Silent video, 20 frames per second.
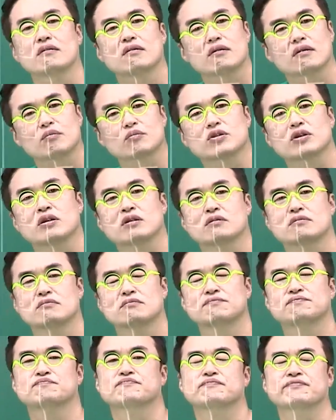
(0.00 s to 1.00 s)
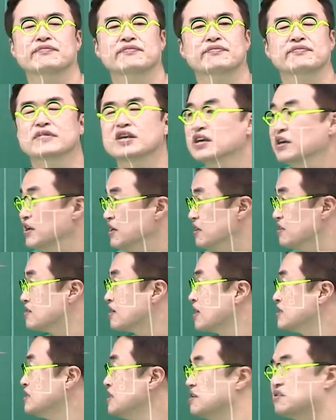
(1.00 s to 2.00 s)
여러분들
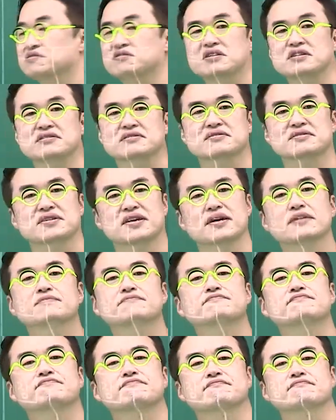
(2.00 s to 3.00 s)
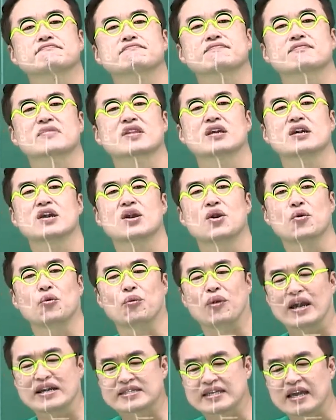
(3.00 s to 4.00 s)
예전까지 이런 일이 있었어요?
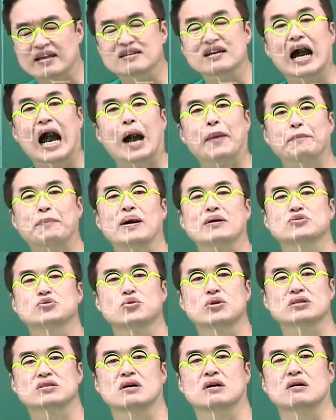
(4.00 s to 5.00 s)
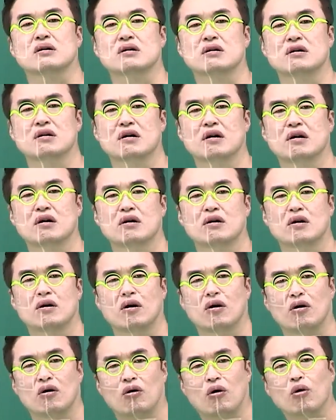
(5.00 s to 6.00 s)
외세의 그 압박 속에서
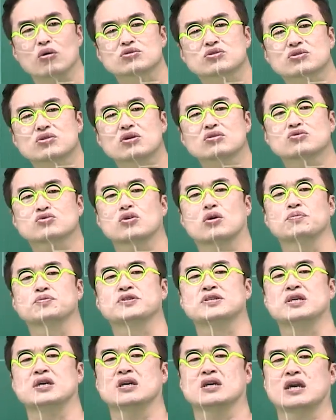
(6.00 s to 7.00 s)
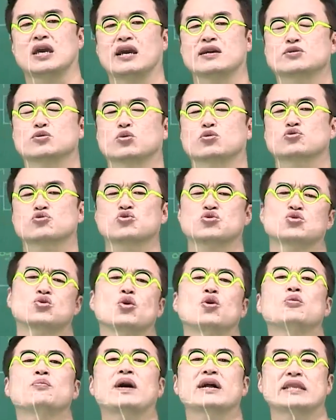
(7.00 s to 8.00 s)
어쩔 수 없이 계속
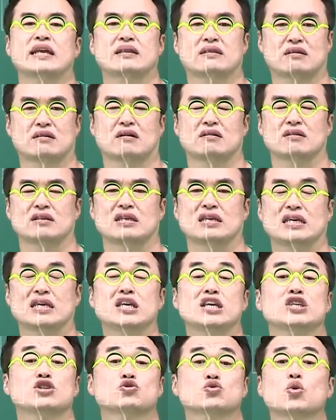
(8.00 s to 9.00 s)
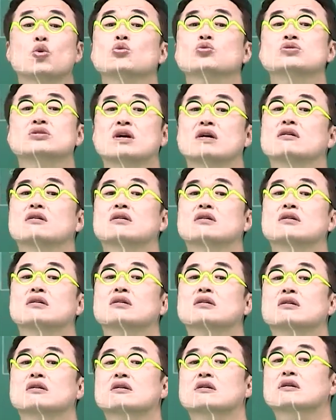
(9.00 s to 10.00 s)
수용만 했던 이 수동적
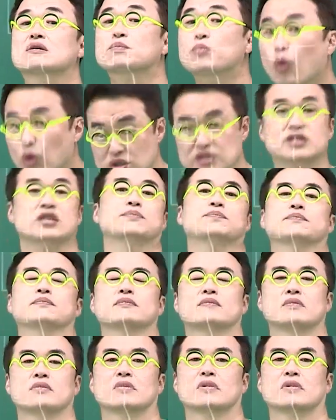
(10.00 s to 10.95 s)
모습.